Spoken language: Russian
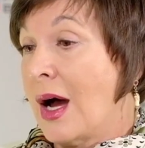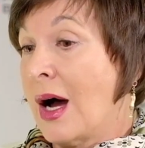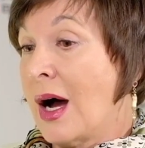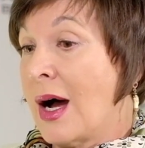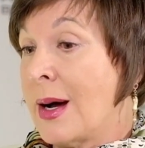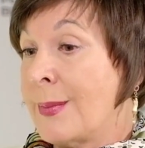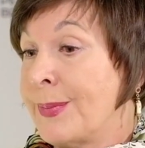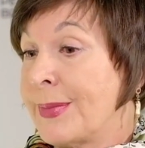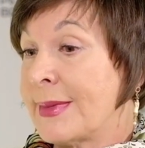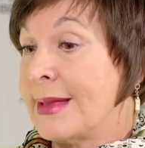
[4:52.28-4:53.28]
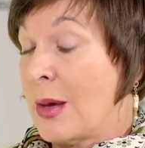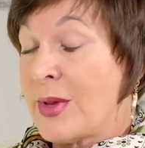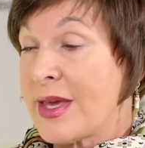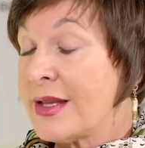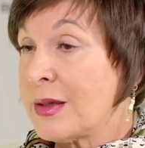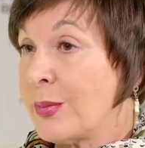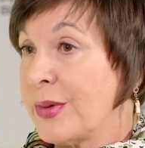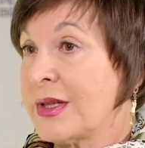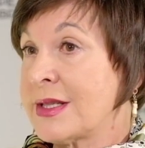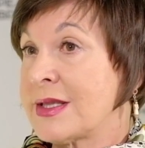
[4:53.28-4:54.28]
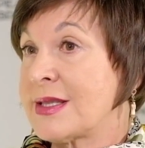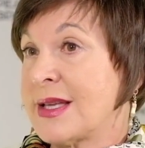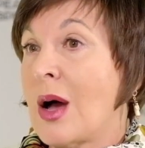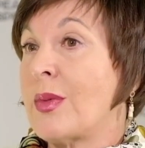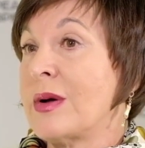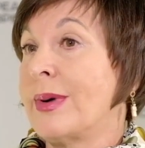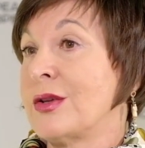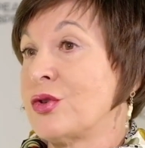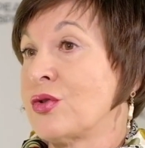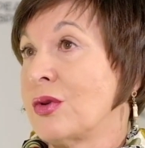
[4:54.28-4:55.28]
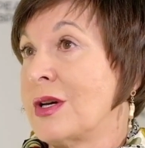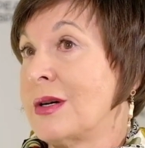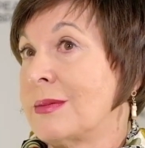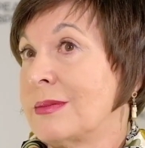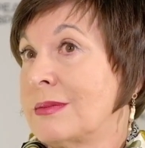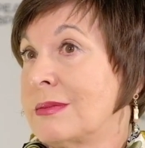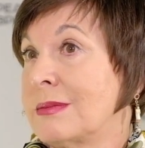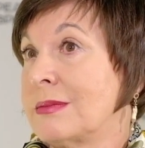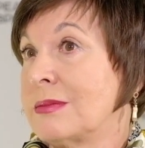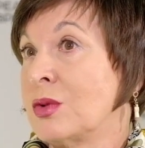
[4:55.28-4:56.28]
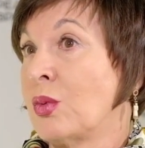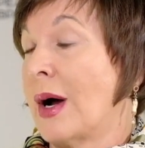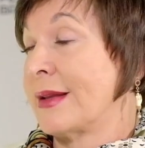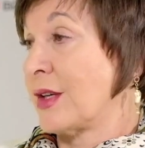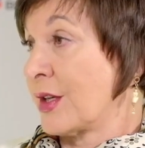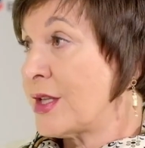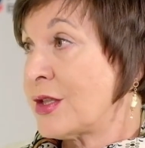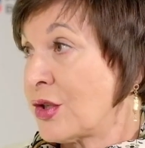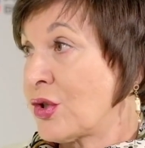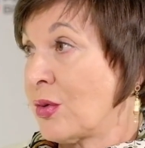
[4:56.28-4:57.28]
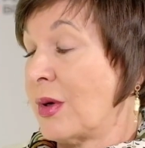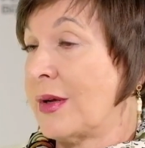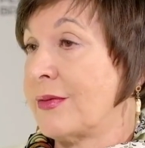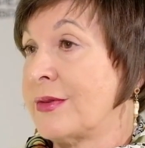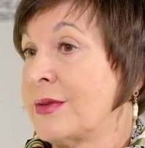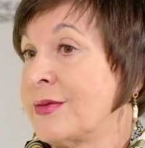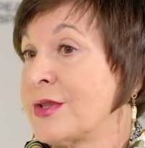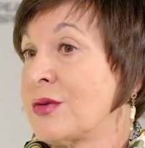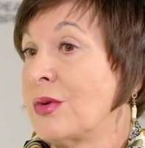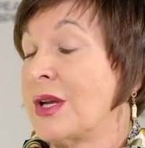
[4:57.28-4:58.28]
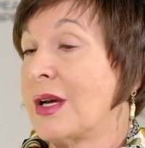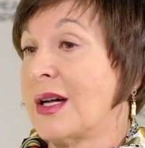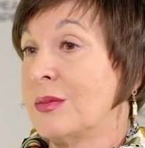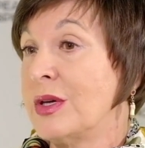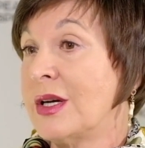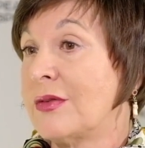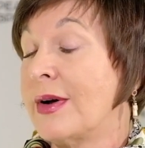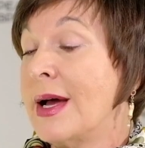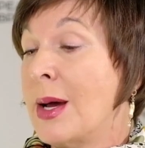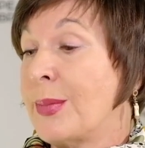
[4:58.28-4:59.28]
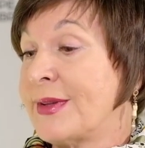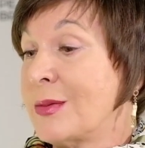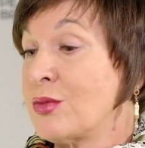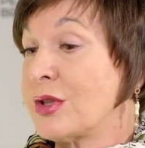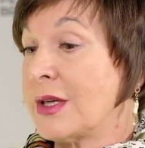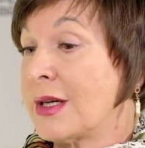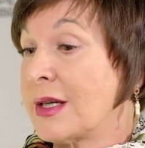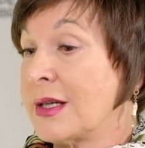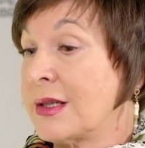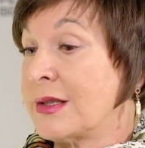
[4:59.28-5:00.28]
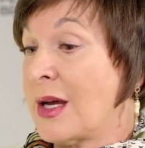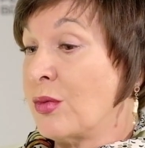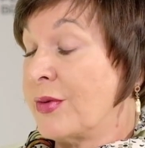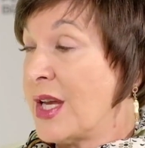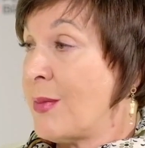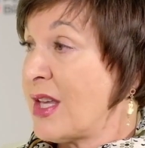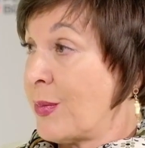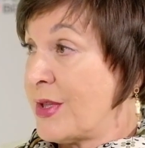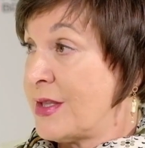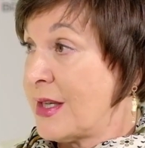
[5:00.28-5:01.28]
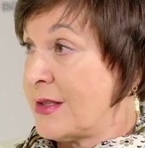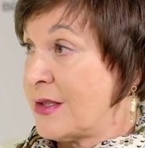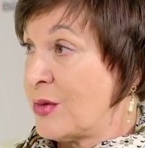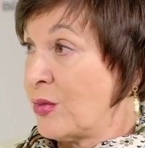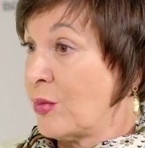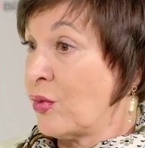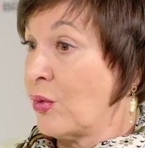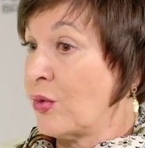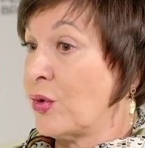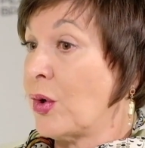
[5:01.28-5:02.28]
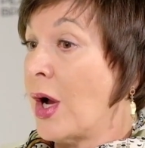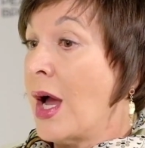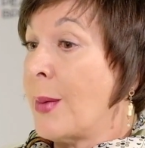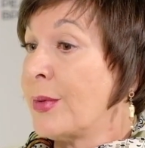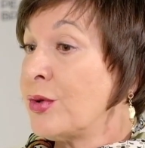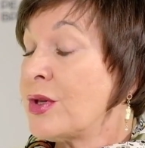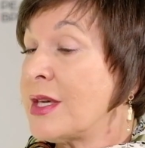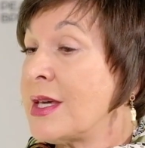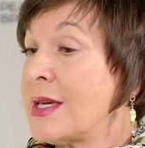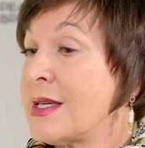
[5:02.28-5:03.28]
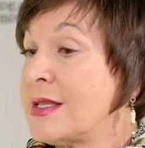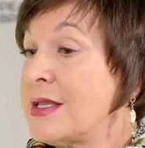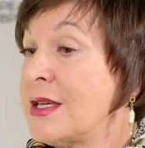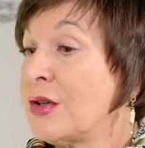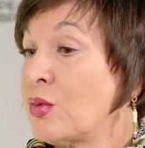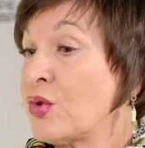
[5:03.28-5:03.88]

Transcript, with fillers: А для меня это было самое большое ну, открытие, что ли, в истории калмыков, потому что к тому времени, к 1957 году, многие из них